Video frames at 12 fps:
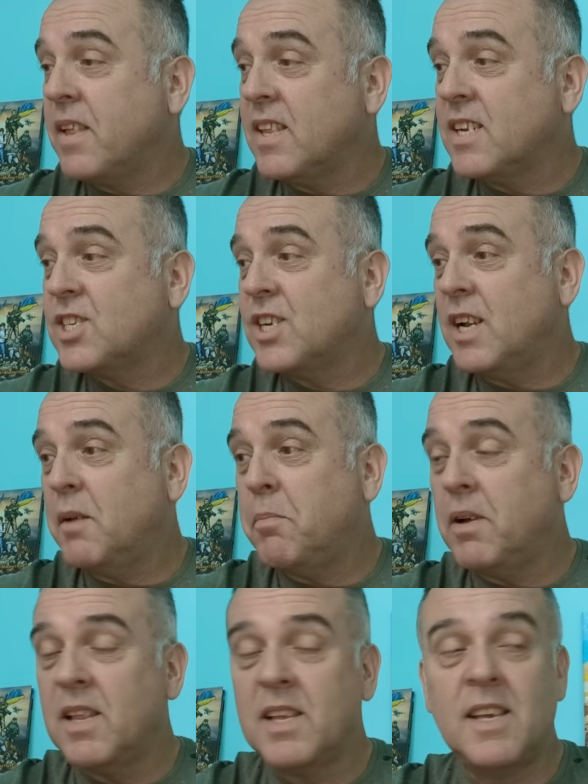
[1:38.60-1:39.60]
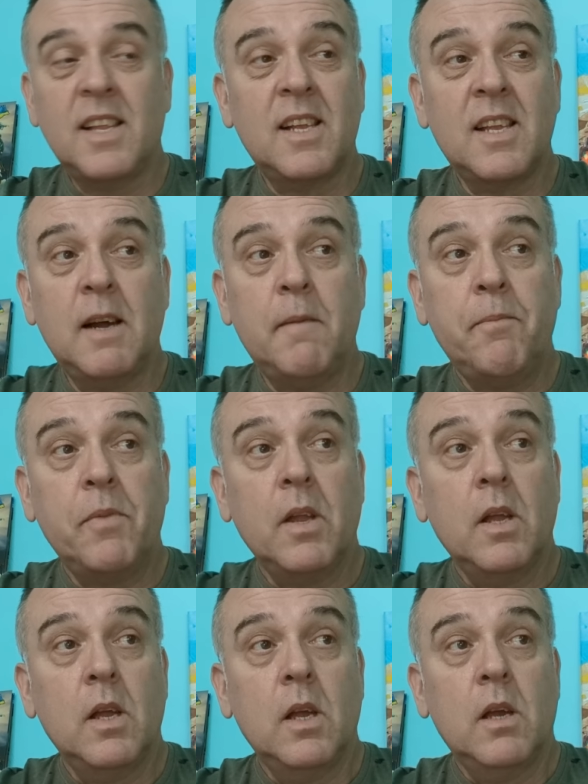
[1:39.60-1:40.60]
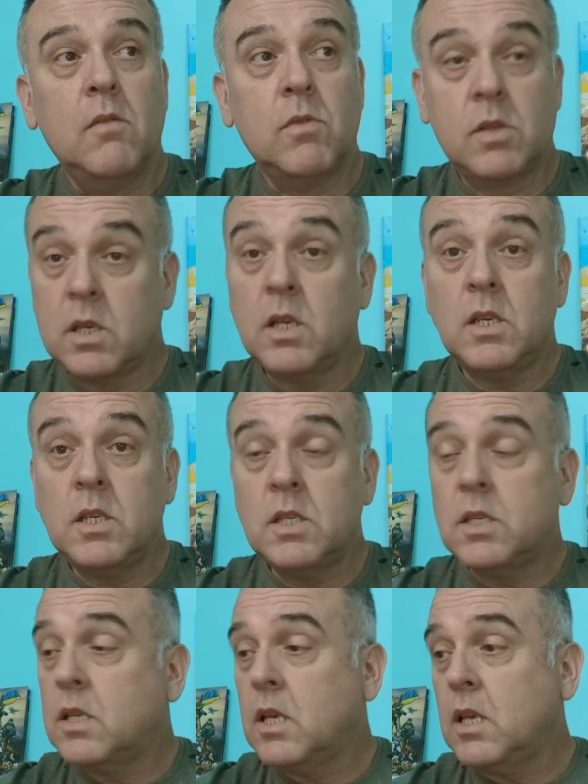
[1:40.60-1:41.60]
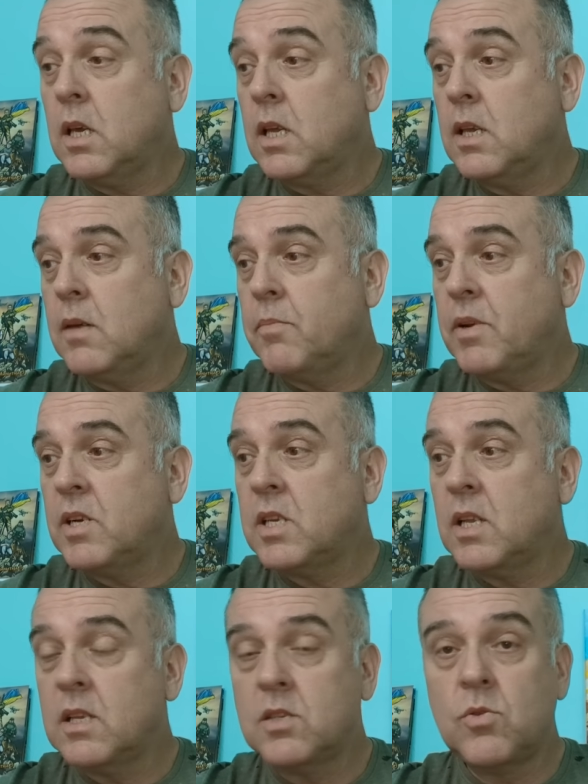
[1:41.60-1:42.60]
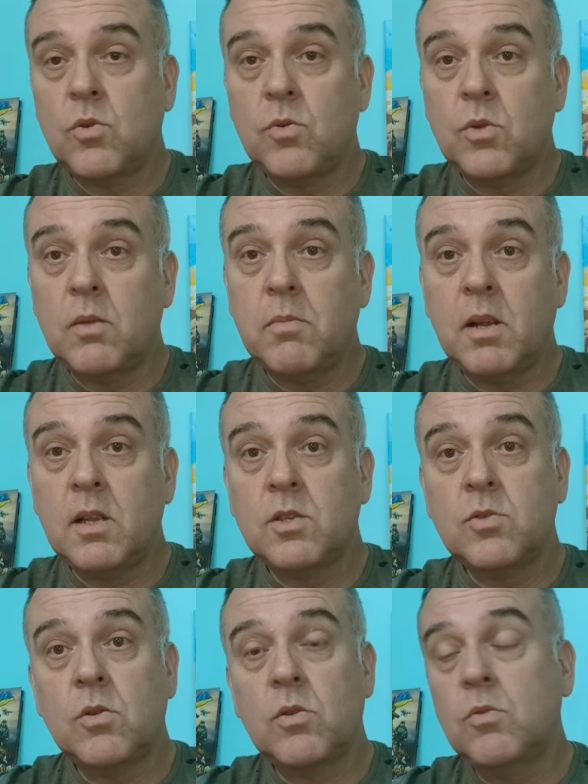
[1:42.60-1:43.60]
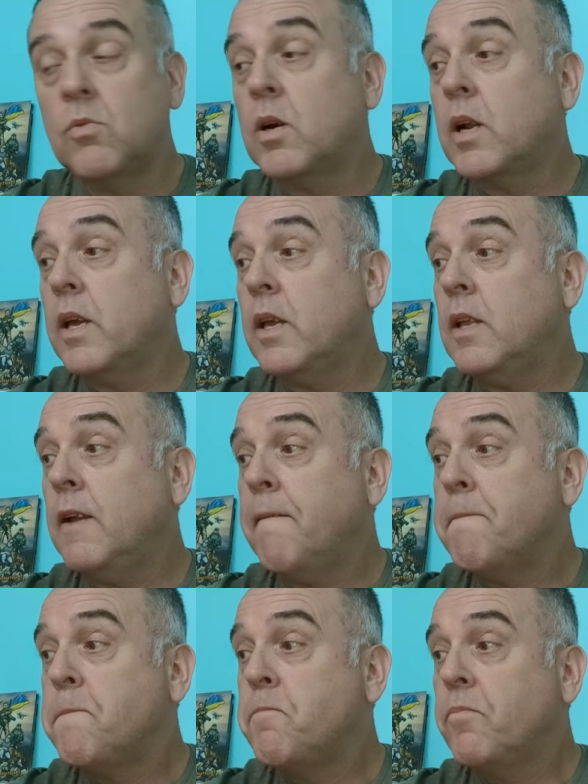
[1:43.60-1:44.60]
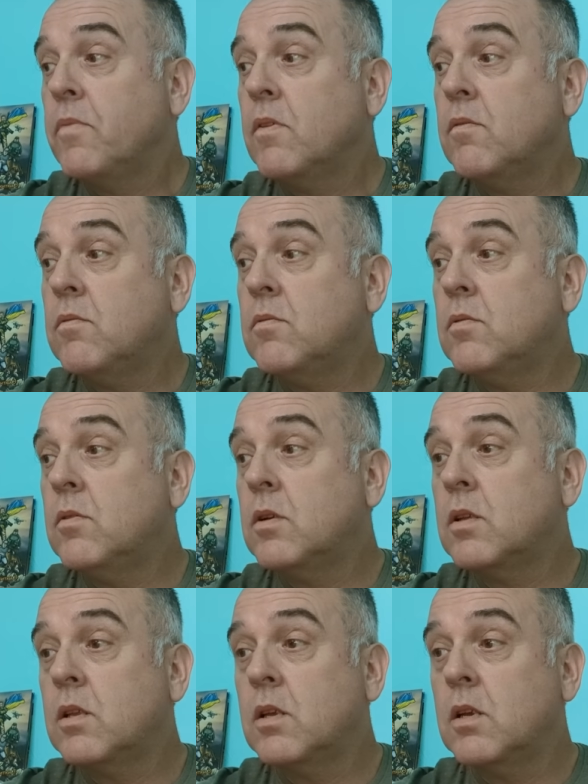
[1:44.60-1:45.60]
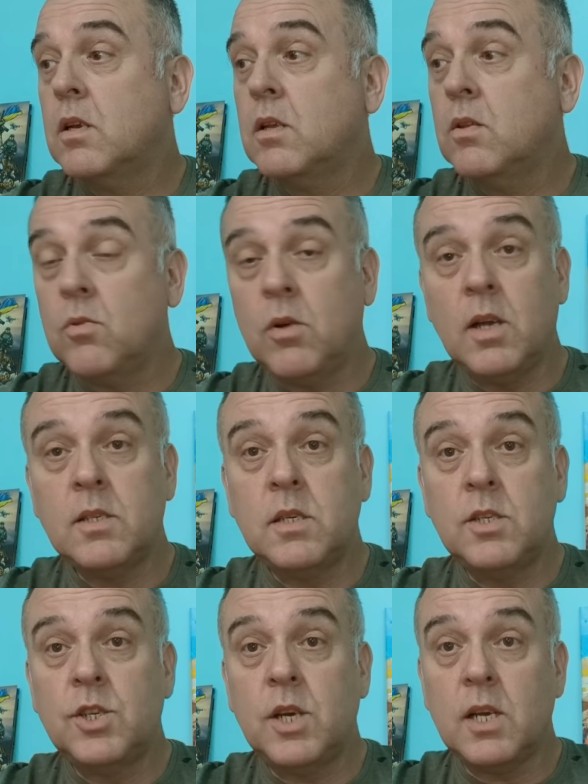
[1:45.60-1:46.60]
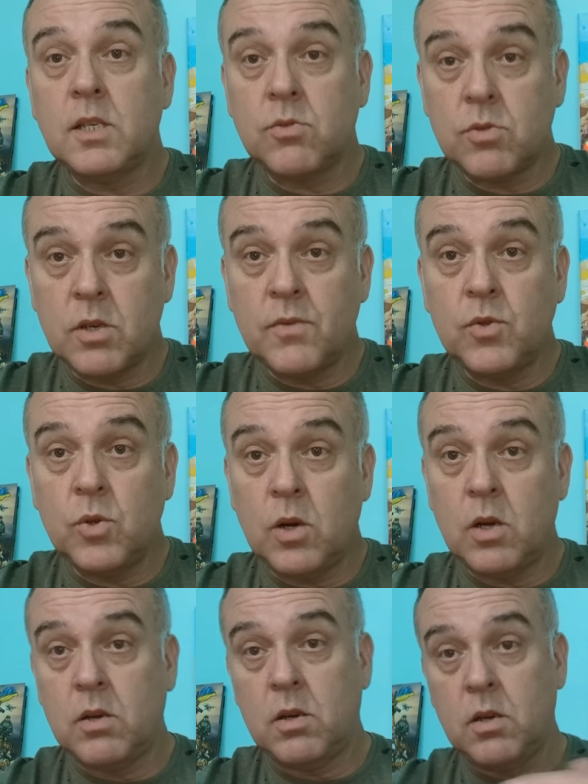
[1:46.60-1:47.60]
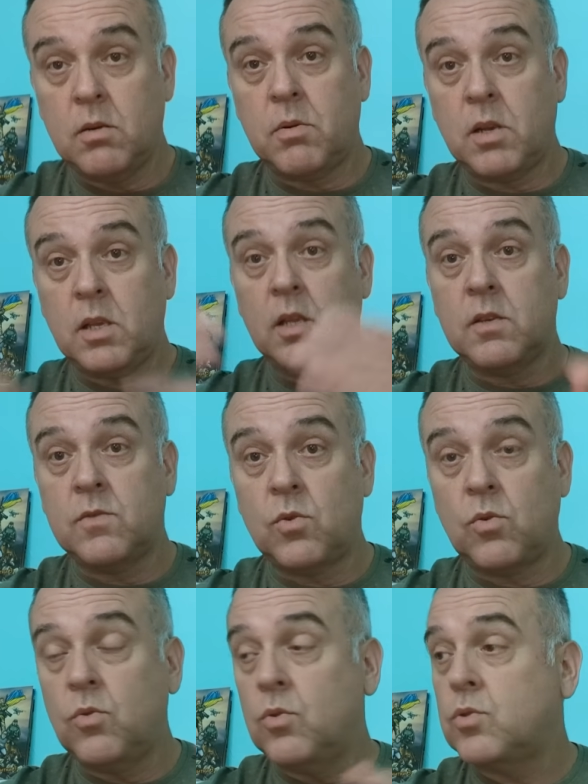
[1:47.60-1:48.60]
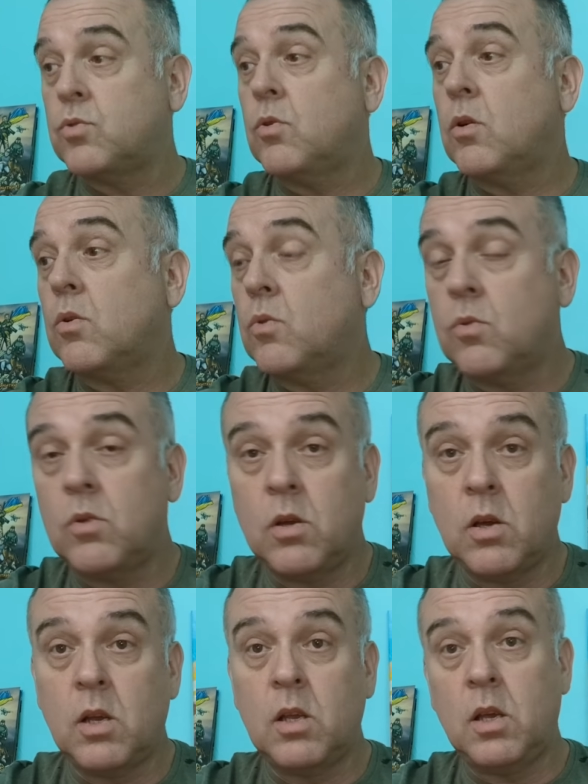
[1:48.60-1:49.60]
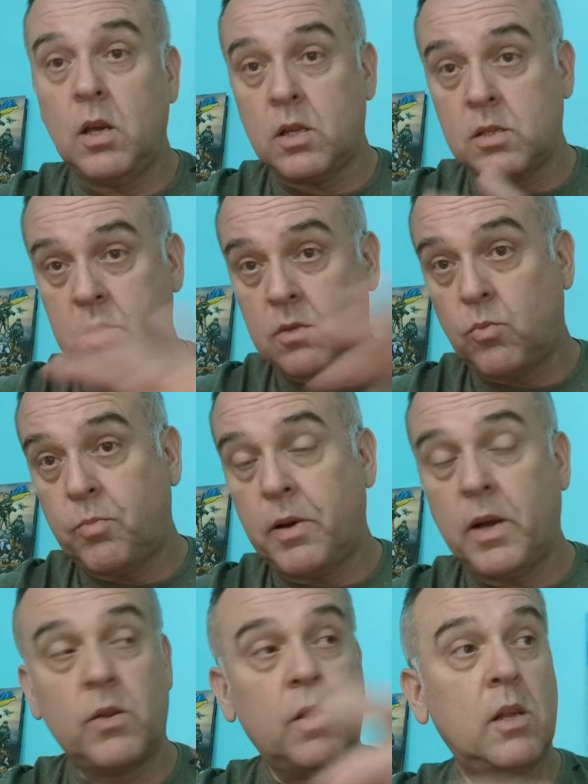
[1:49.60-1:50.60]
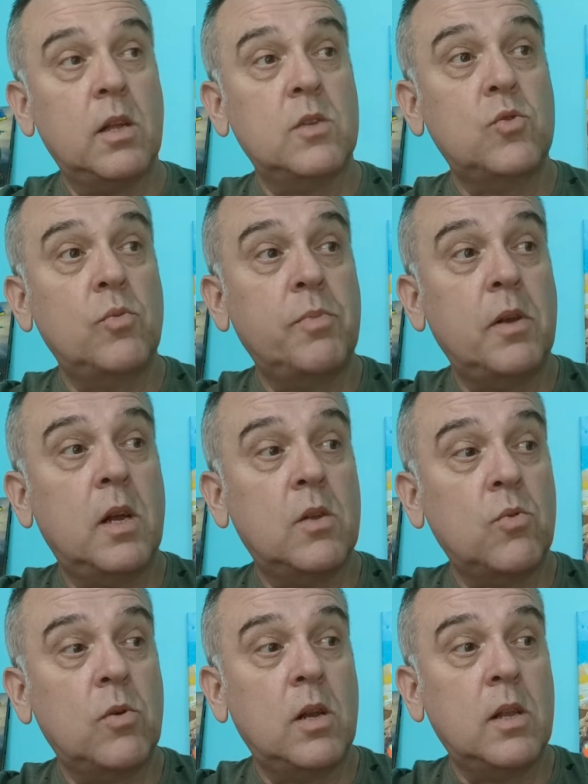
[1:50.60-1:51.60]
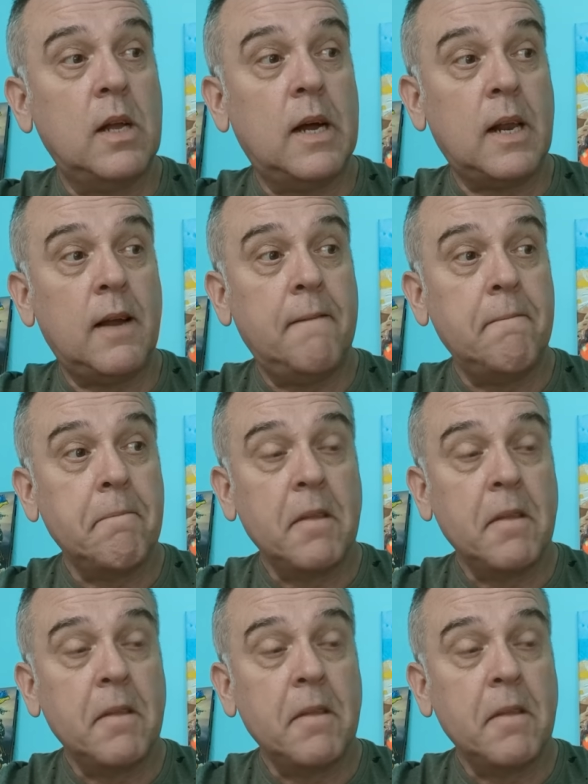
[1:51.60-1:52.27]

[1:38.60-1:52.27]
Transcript: ложили, было дело, да? Вот, кстати, часть этой техники перешла на сторону добра, на сторону Украины. Вот. Э, ну а сейчас уже все обратилось в другую сторону, и они отступают, они отступили от Угледара.